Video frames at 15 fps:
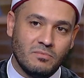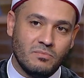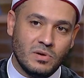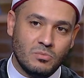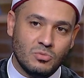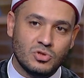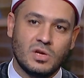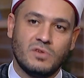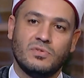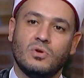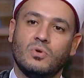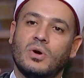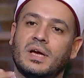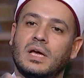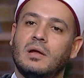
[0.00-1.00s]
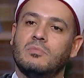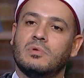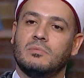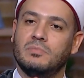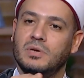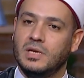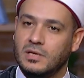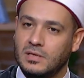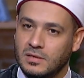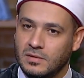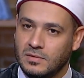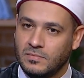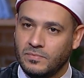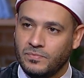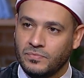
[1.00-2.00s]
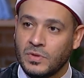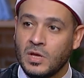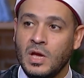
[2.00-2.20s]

بالمصحف اللي هو كلام ربنا م.